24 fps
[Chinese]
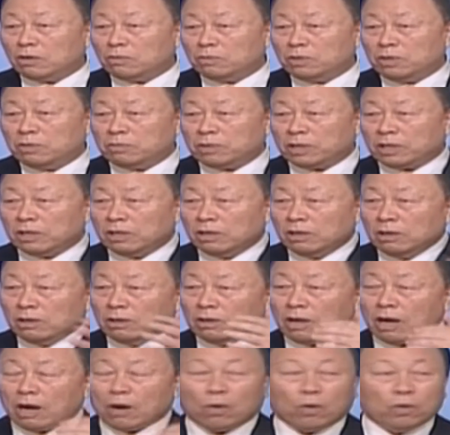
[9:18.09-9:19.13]
玛利亚，
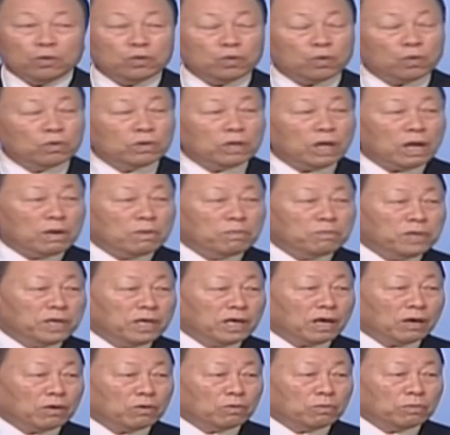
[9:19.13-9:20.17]
如果你买方
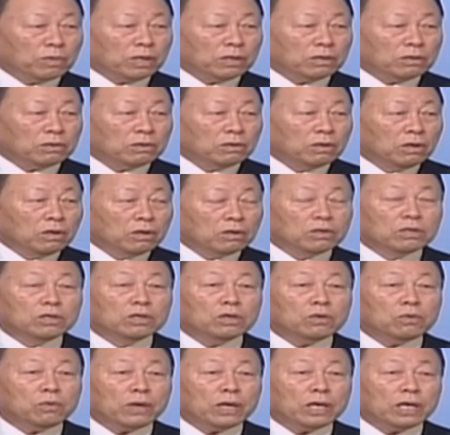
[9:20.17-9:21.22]
便面的话，
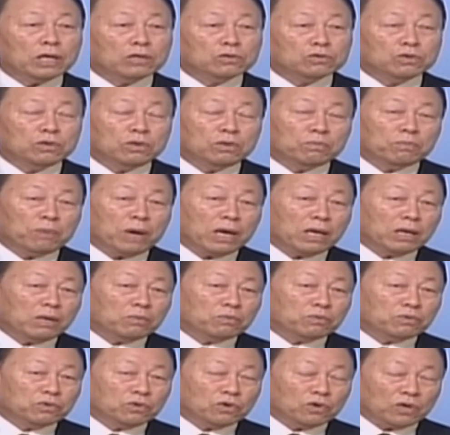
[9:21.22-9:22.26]

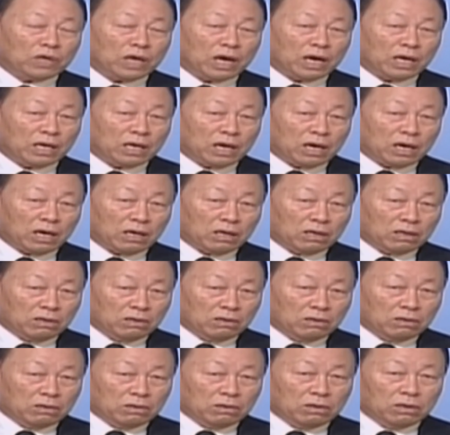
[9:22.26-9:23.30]
如果把方便
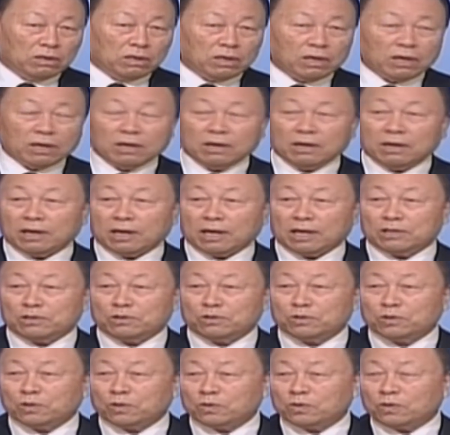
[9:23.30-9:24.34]
面
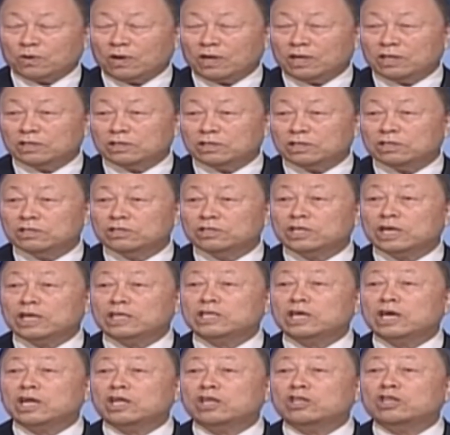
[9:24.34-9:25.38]
分给
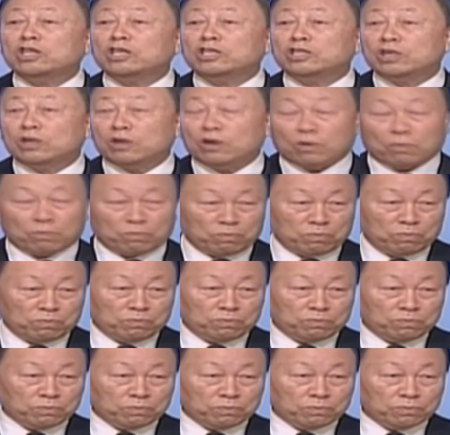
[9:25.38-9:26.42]
村里的人的
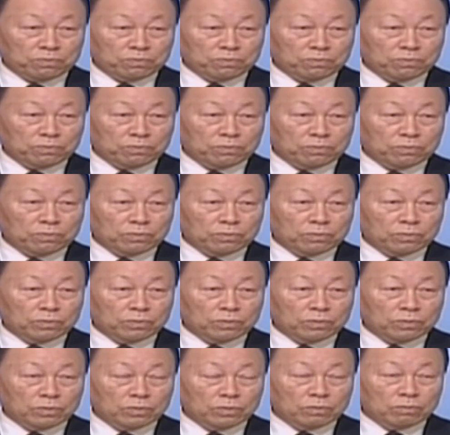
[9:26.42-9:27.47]
话，村里
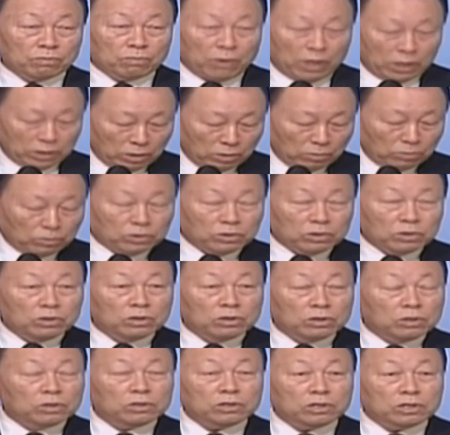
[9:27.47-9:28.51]
的人都可
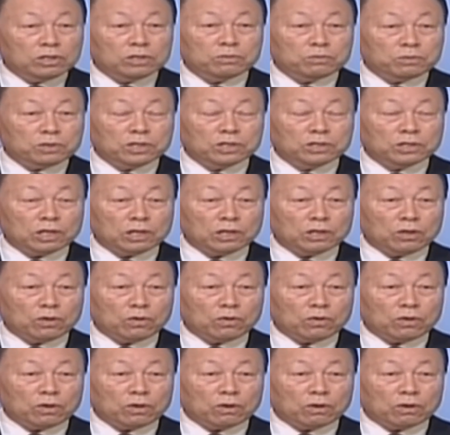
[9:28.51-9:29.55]
以吃这方便
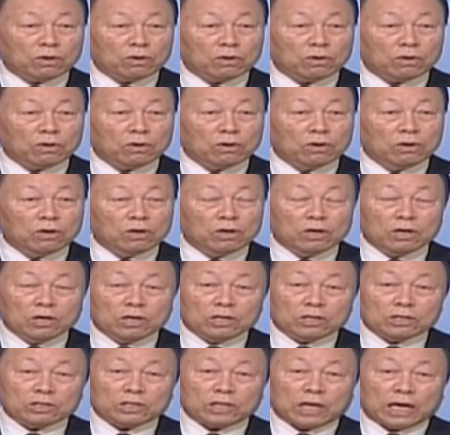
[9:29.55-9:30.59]
面。可是你为
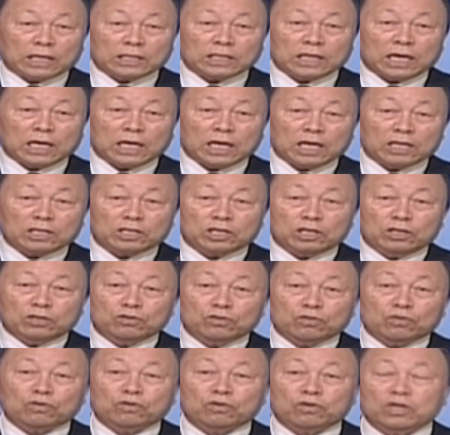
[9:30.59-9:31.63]
什么用
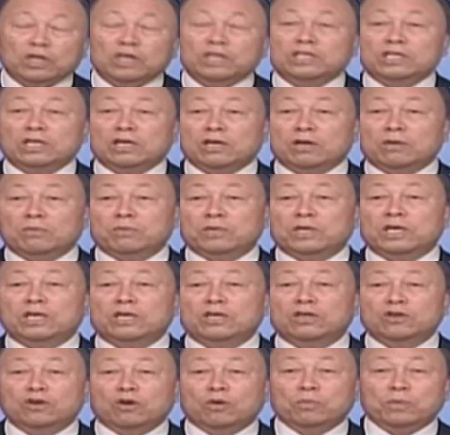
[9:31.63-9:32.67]
香膏抹耶稣的
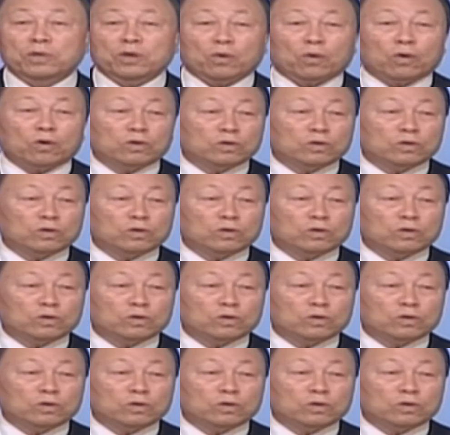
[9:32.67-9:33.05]
脚呢？